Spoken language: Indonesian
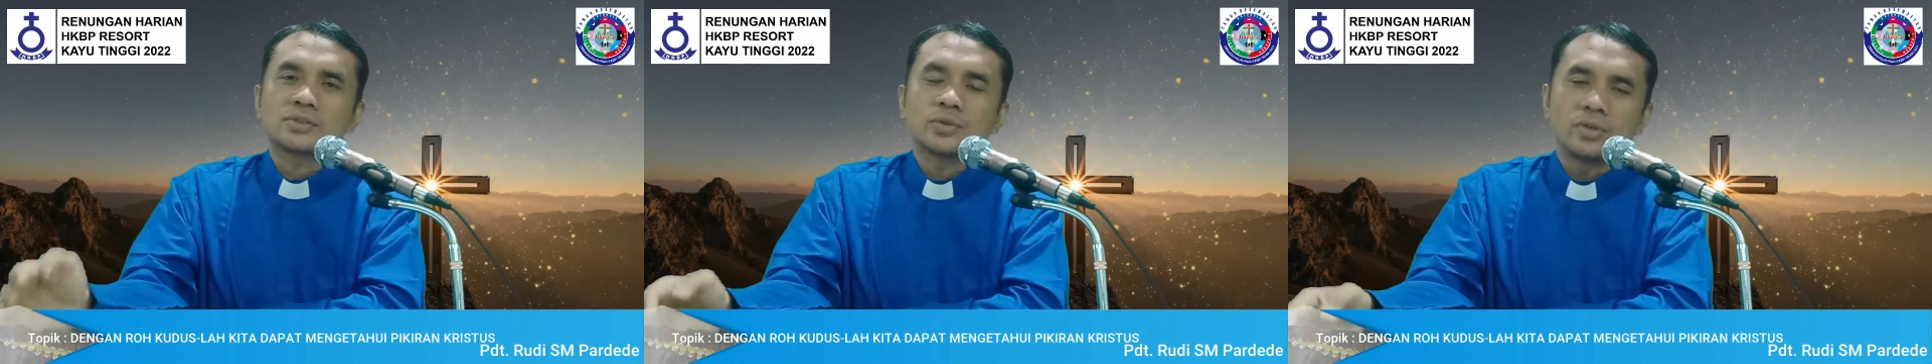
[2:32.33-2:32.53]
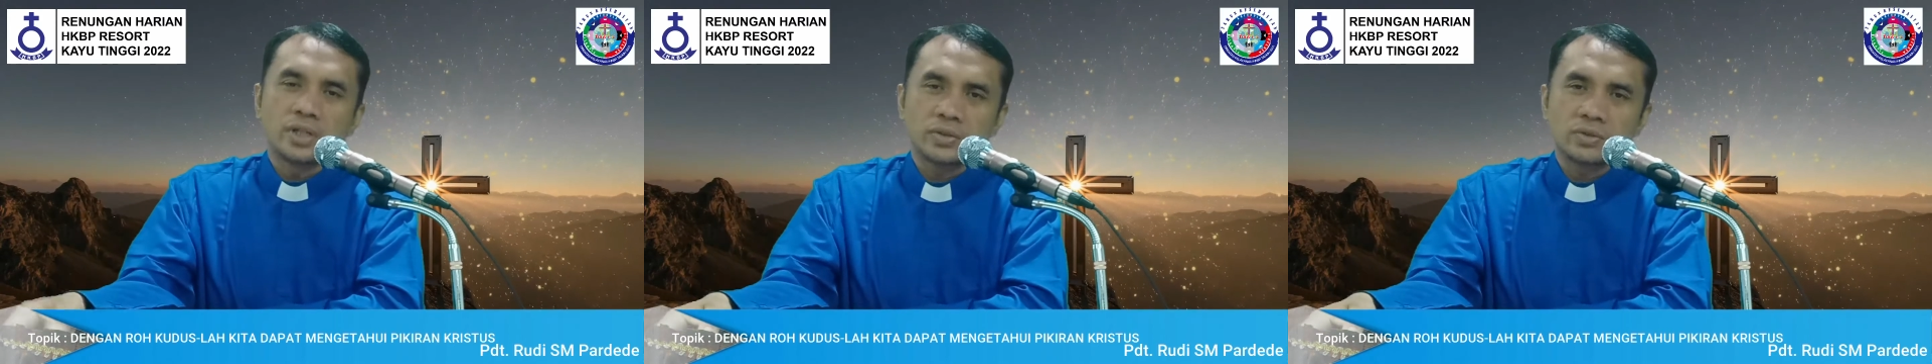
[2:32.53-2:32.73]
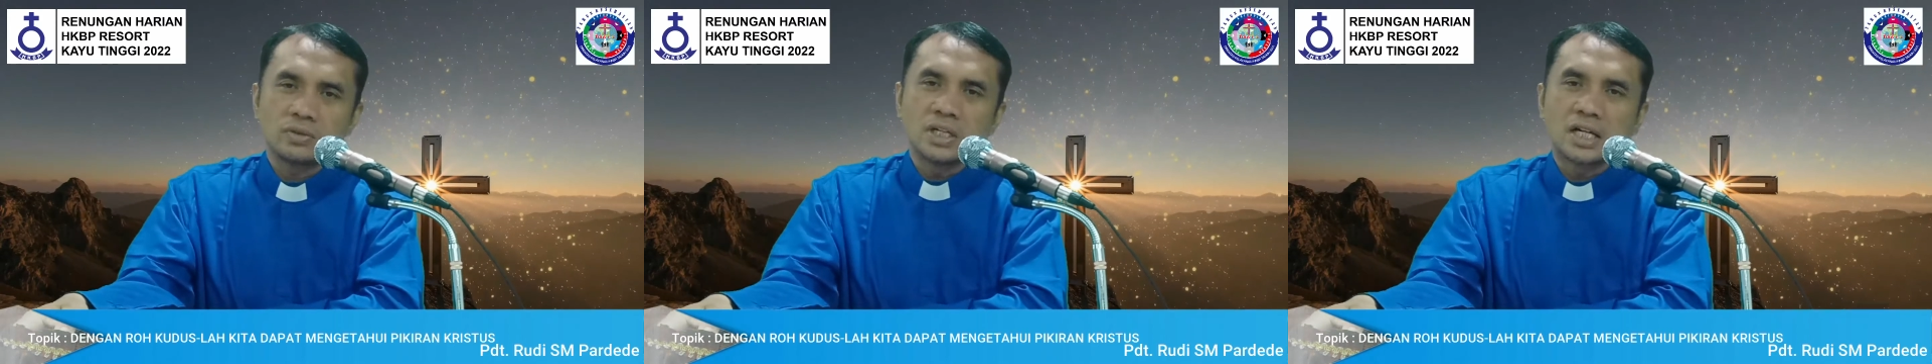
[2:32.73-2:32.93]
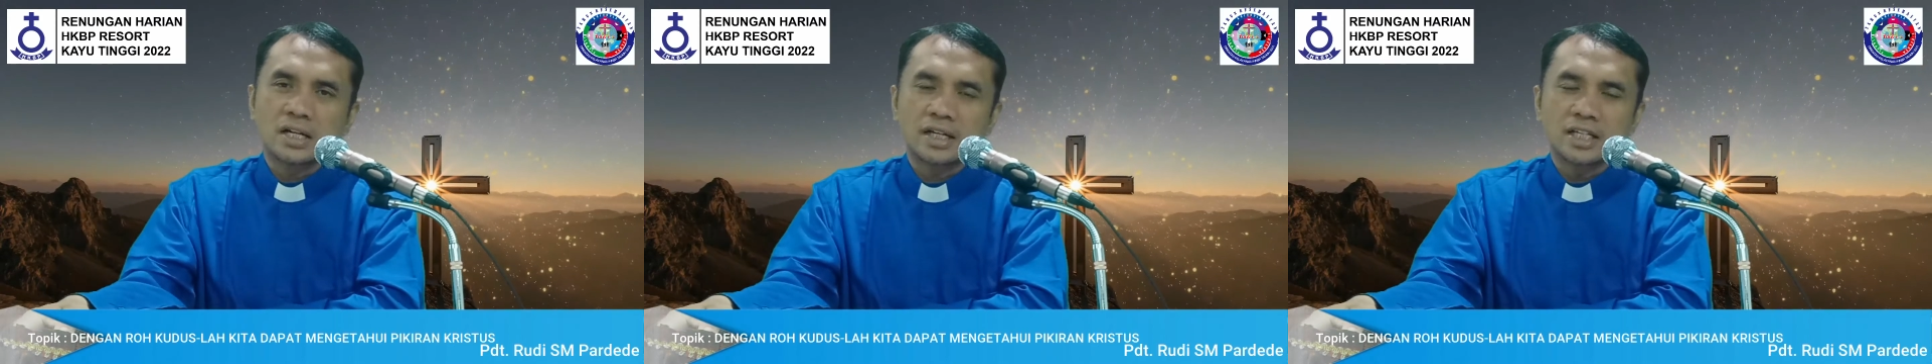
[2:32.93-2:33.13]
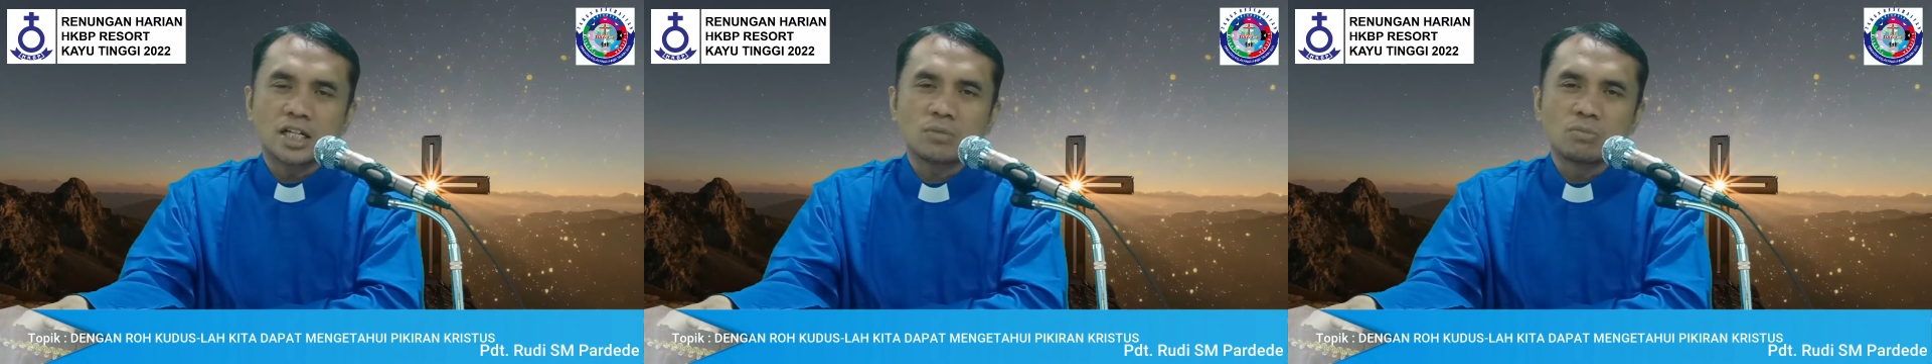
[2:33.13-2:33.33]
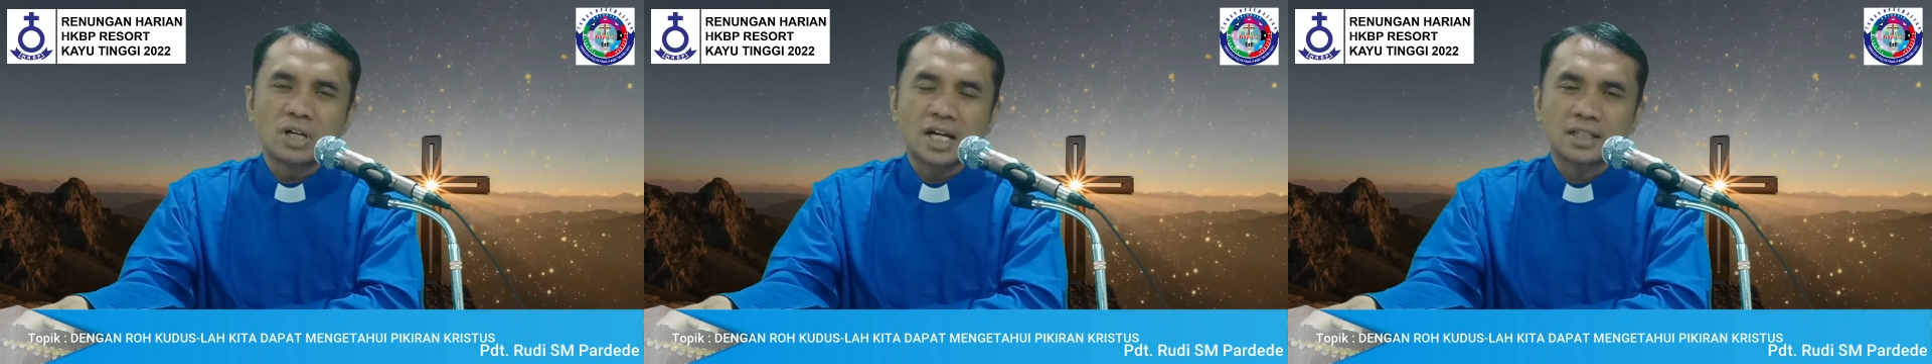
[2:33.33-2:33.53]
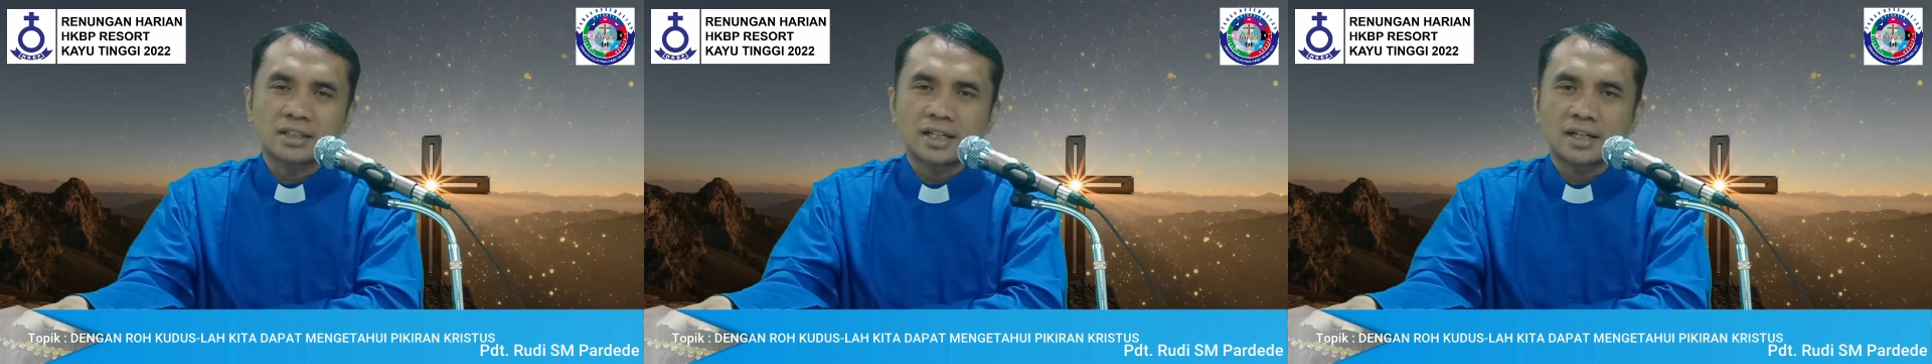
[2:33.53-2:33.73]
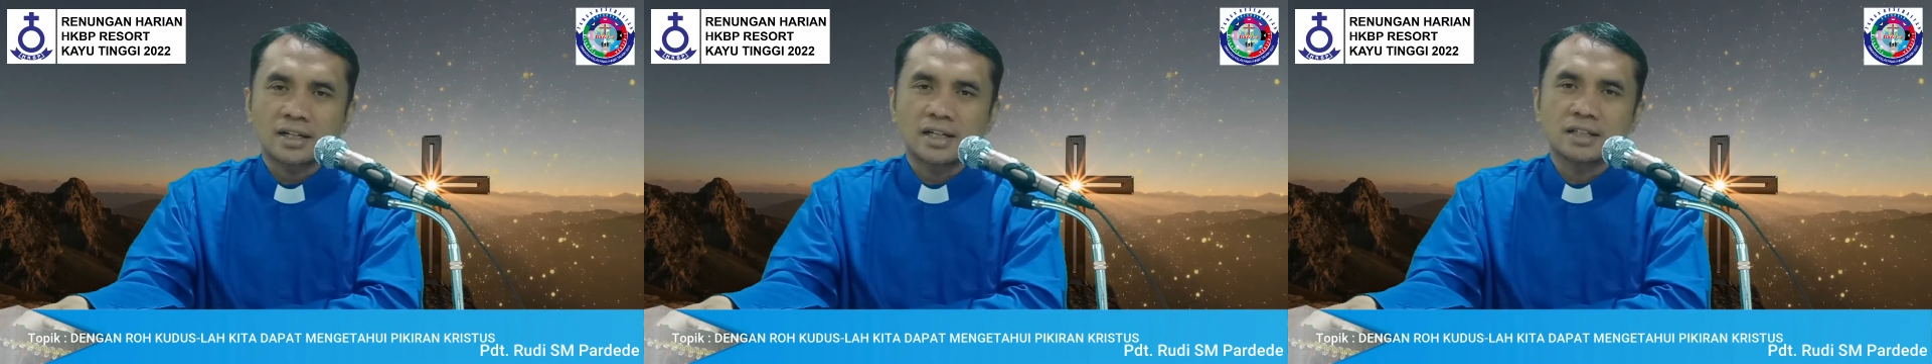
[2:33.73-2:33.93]
saudara-saudara yang
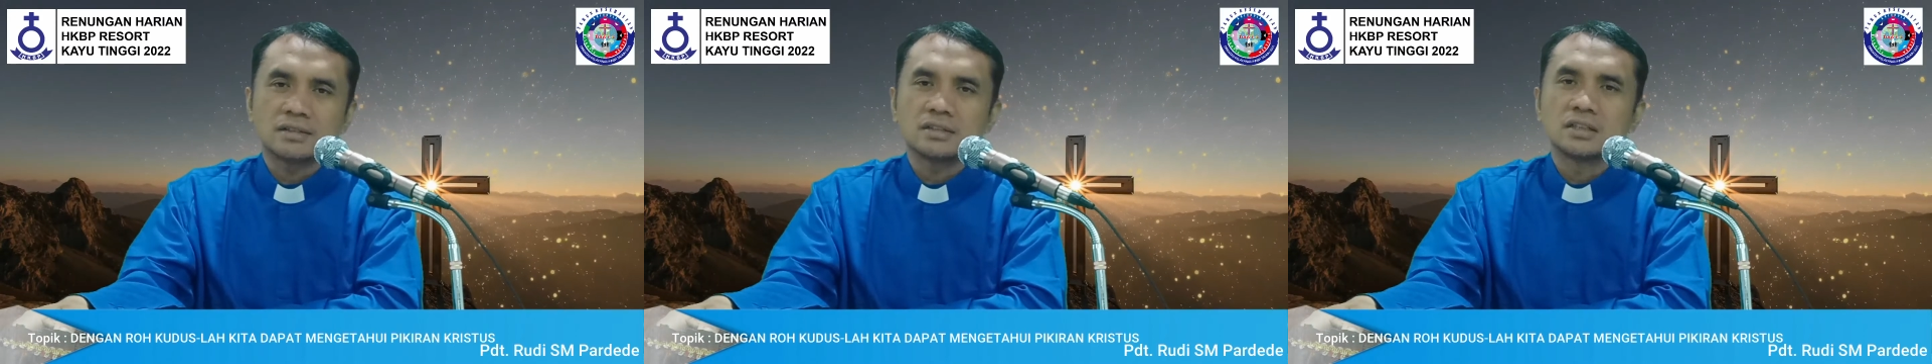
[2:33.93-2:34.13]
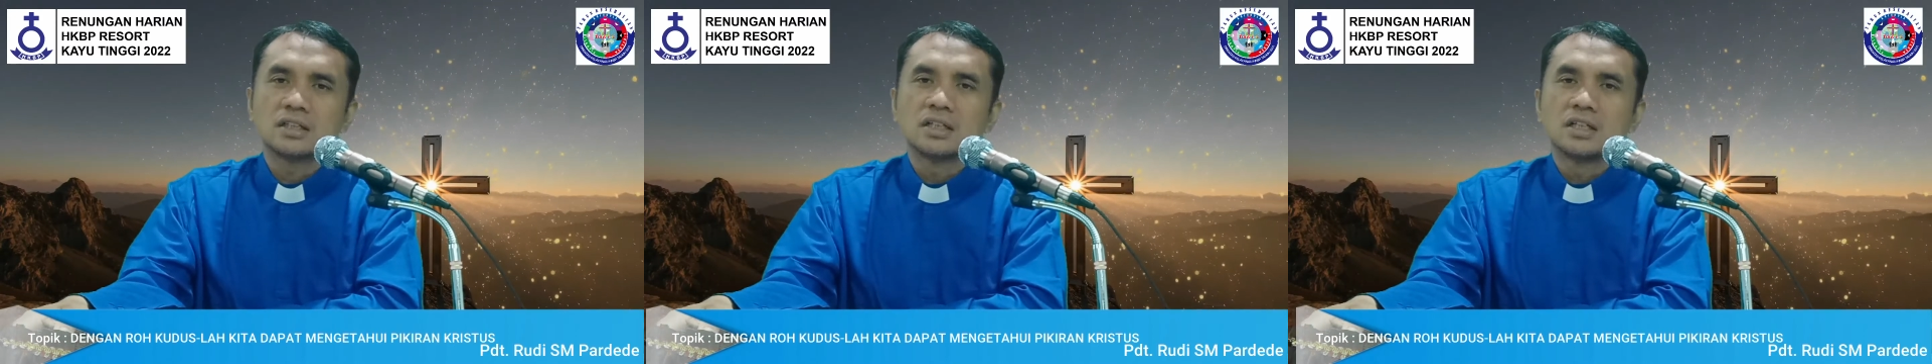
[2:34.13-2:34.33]
mengatakan